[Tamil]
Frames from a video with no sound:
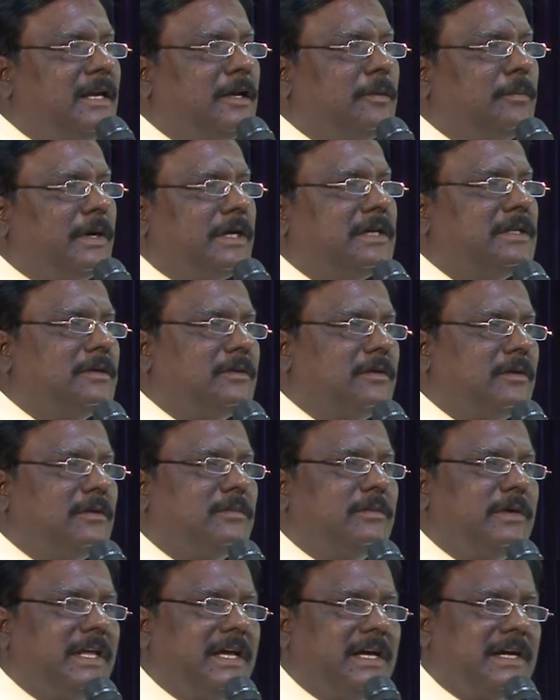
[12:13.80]
பகிர்ந்து
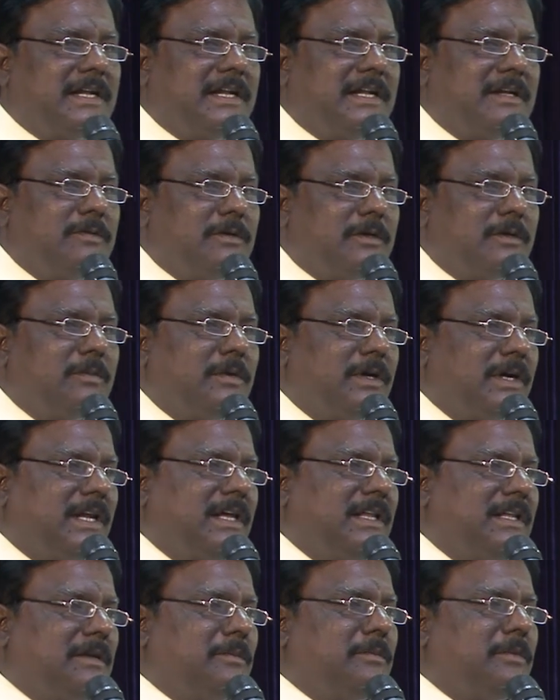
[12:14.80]
கொள்ளும்படியாக நான்
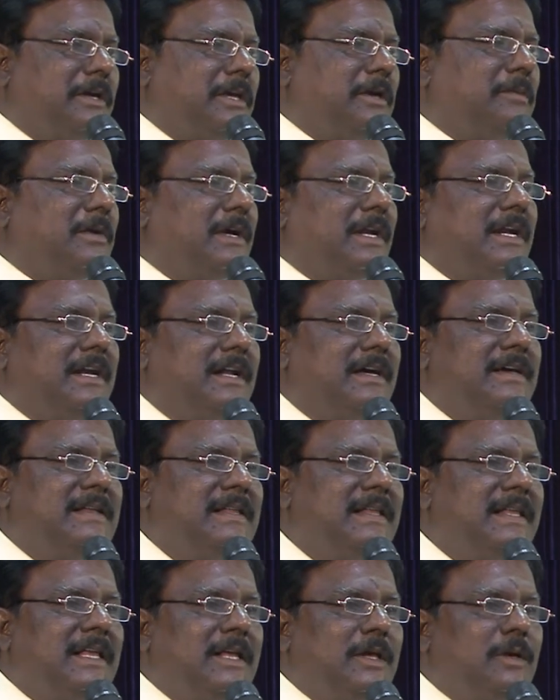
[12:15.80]
விரும்புகிறேன் அதில் முக்கியமானன்னா
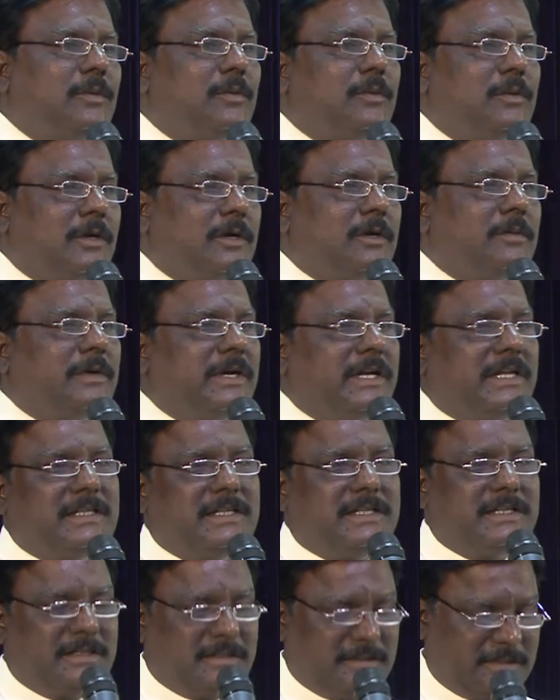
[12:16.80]
ஒரு
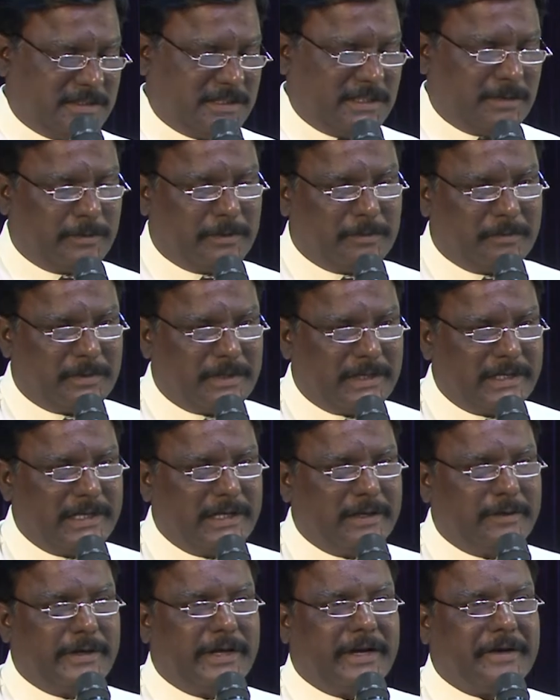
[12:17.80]
மனதின் ஜெபம்
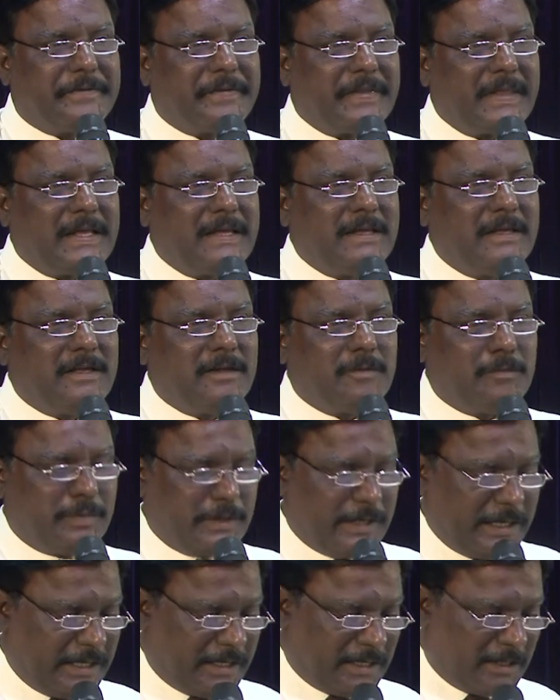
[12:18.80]
ஹலெலுயா
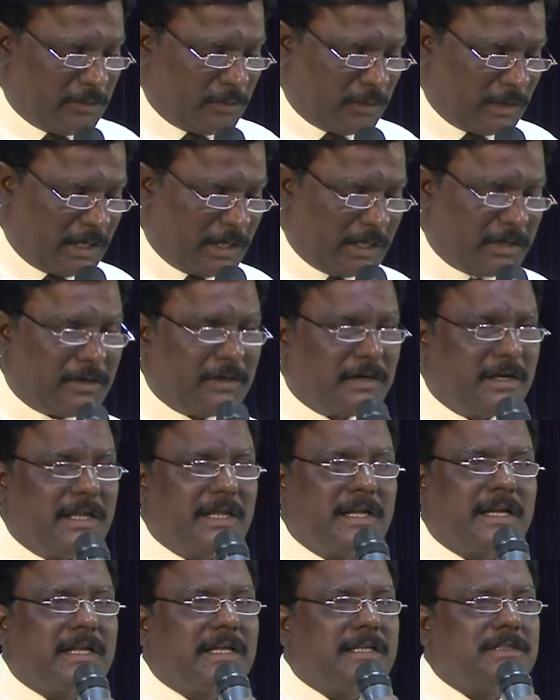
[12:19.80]
ப்ரேயர் இன் ஒன் அக்கார்டு
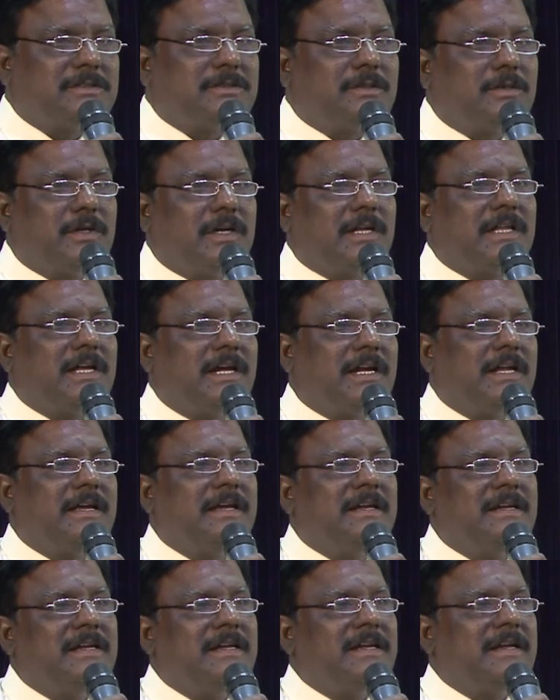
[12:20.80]
என்கிற சொல்கிறதான
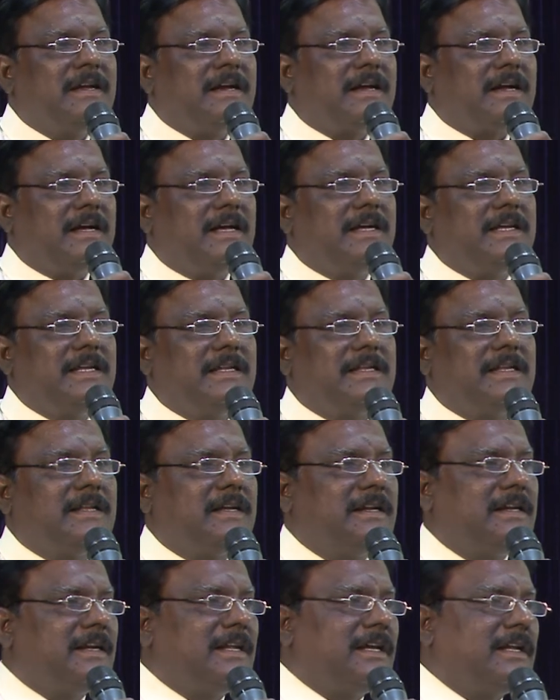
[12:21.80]
காரியத்தை
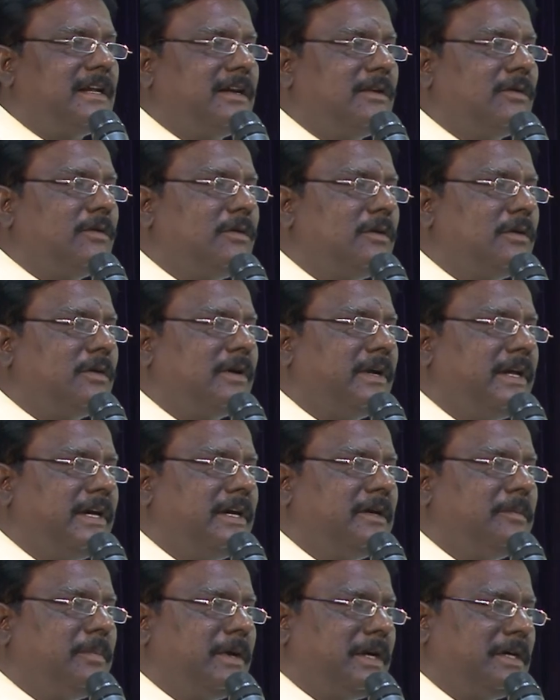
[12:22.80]
தான் இன்றைக்கு நான் உங்களோடு கூட
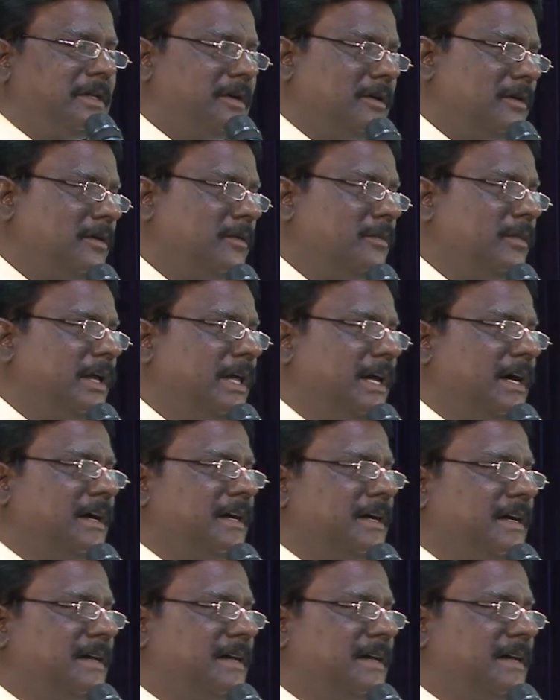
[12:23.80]
பகிர்ந்து கொள்ளும்படியாக